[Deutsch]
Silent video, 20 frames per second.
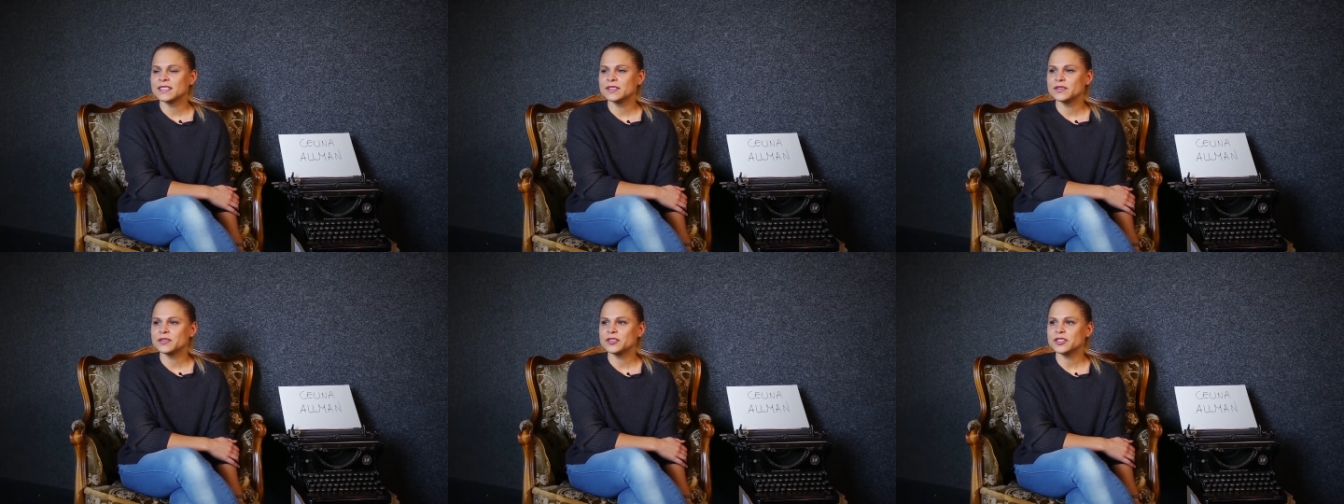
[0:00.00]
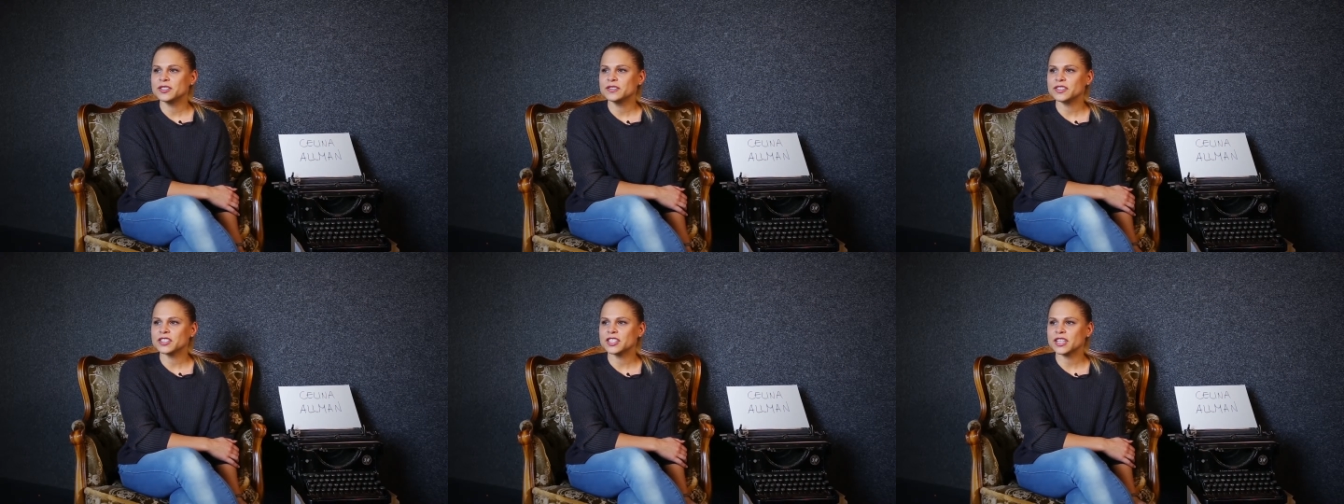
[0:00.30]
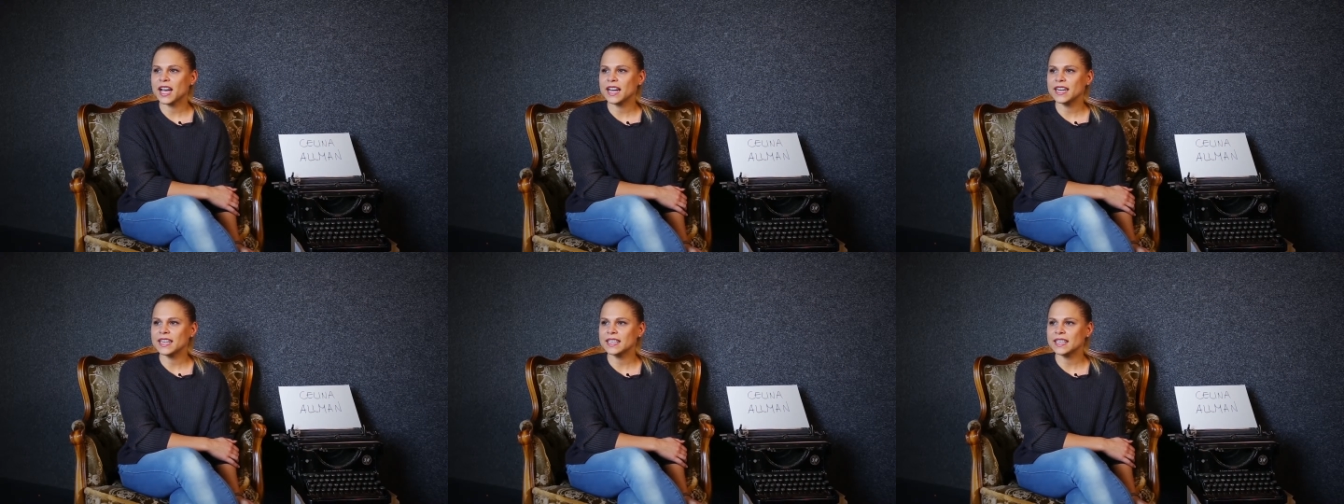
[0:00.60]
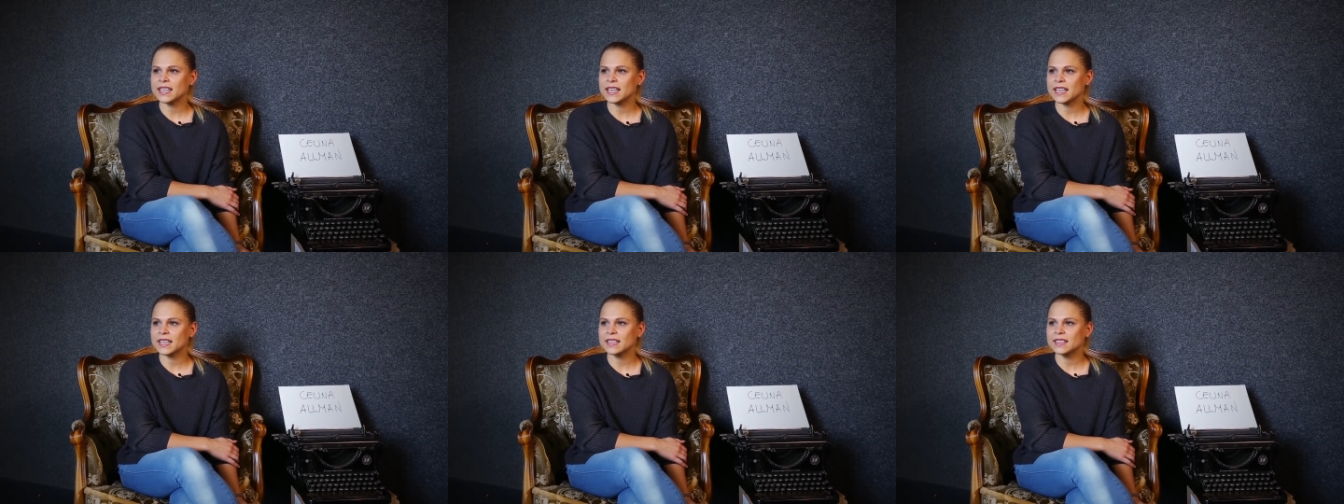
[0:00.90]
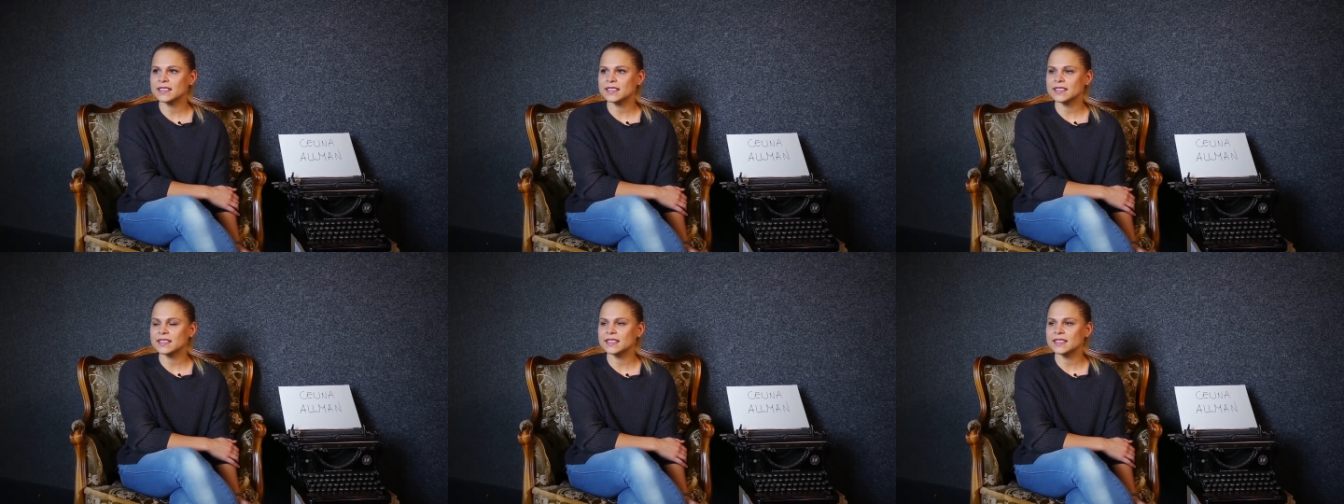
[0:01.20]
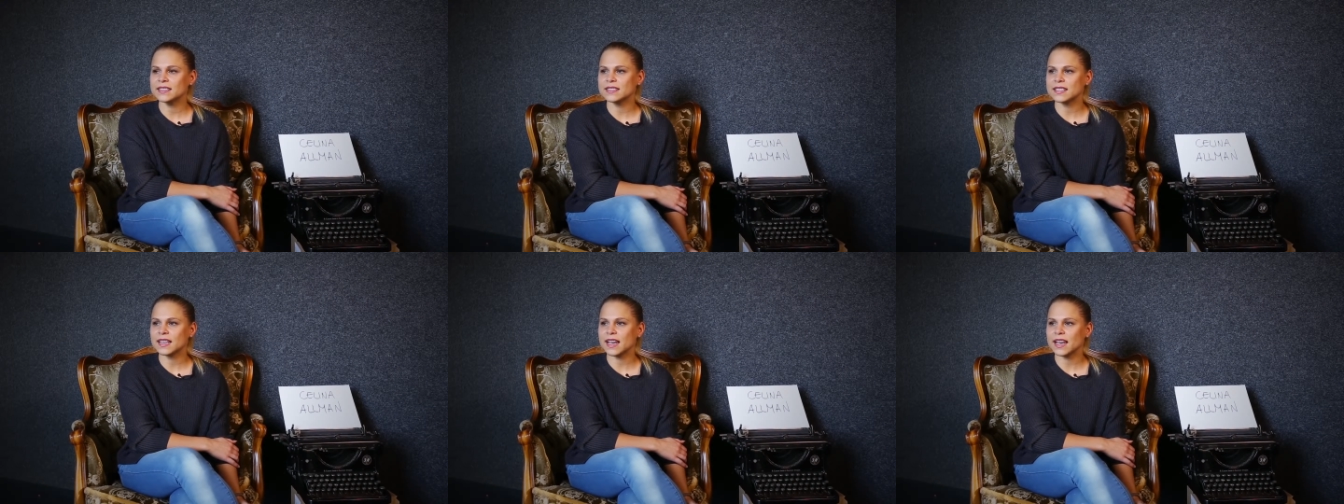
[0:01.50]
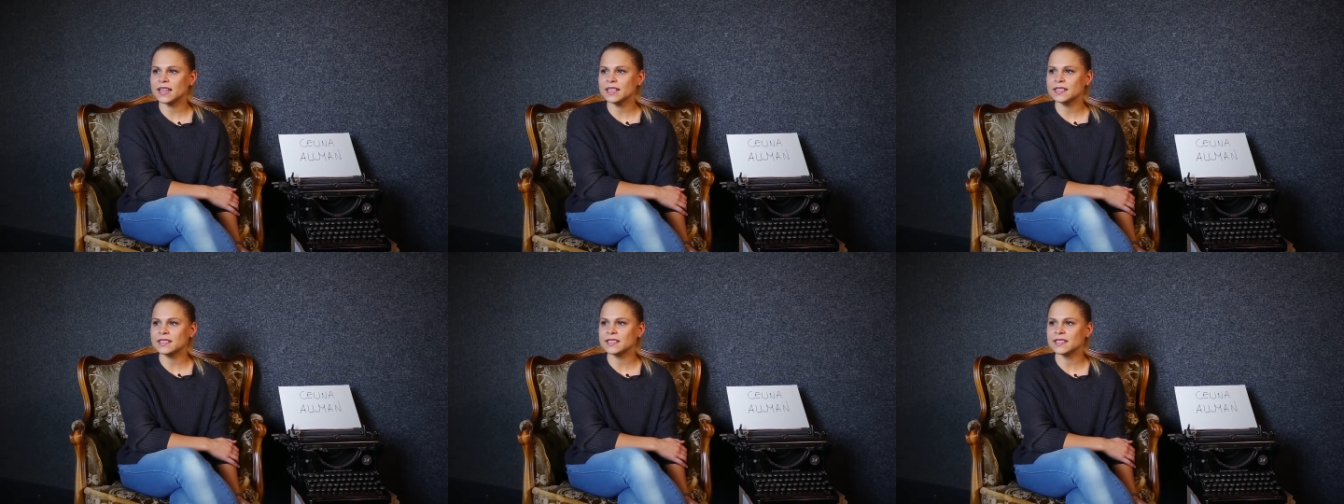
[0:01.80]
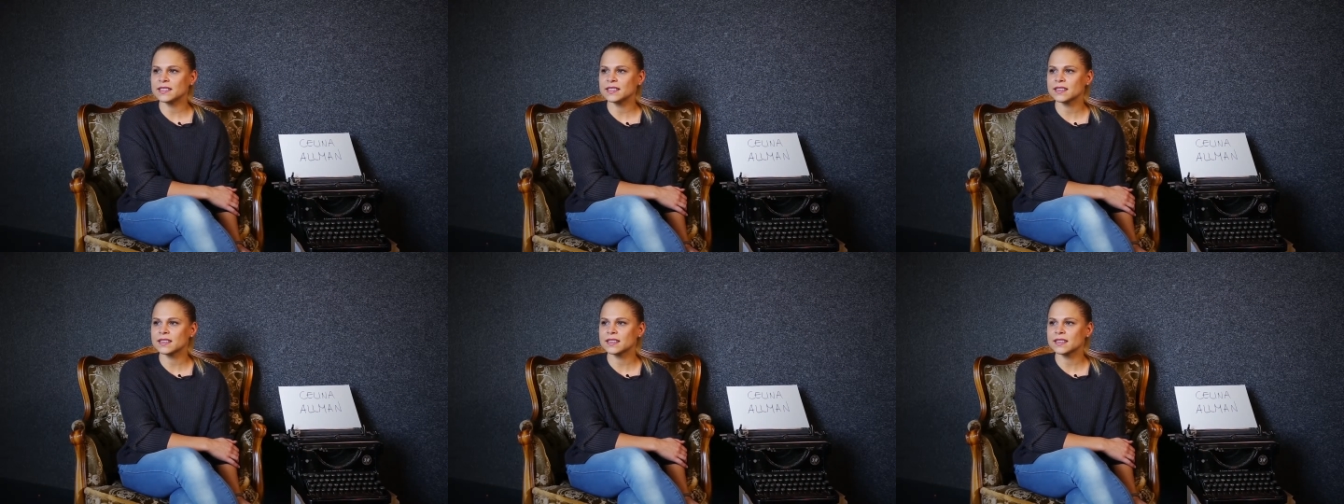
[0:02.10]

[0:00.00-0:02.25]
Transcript: Die würde ich wahrscheinlich gerne in die Zeit